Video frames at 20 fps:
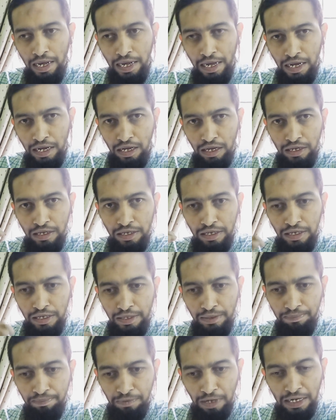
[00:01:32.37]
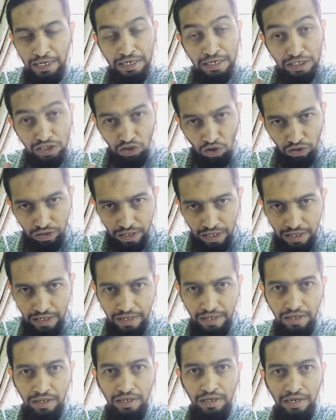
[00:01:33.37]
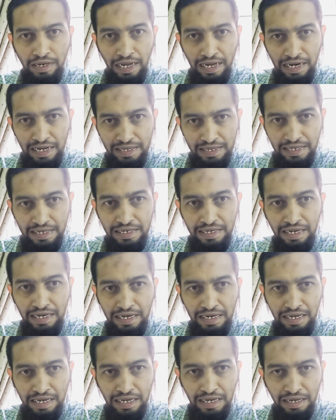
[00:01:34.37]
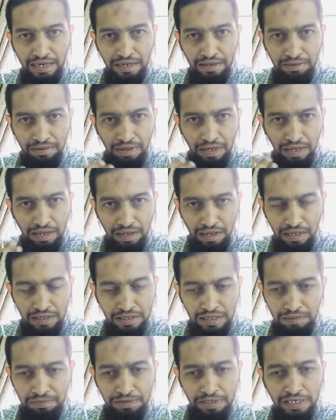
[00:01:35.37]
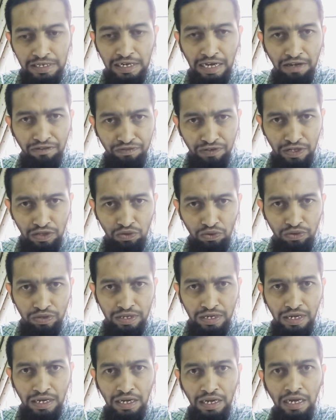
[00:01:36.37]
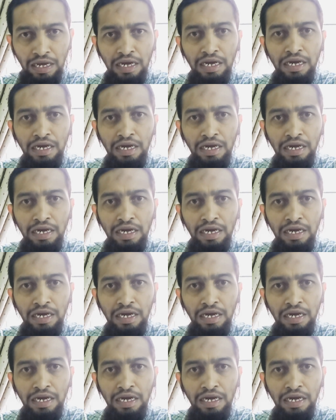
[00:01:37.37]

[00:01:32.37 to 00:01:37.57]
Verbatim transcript: एक डिसऑर्डर कहलाता है यानी कि एक अजीब सी कैफियत होती है